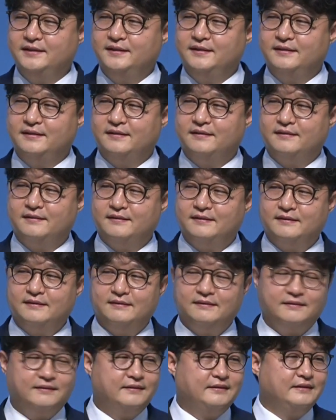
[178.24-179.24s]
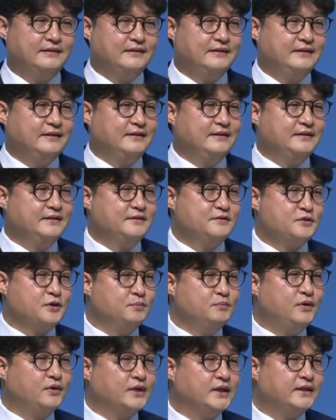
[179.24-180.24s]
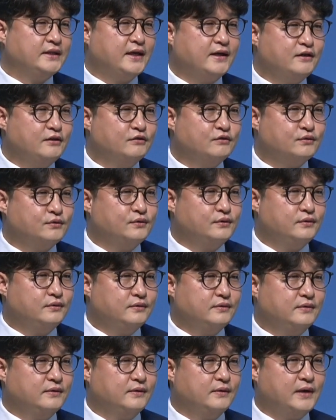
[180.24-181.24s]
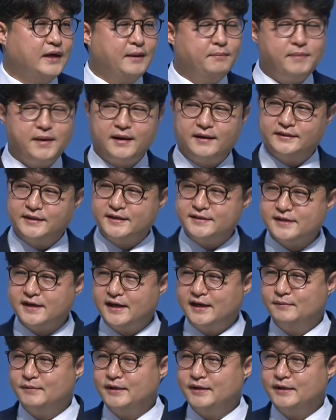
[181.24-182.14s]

어, 젖먹이 딸을 두고 아빠가 대장암에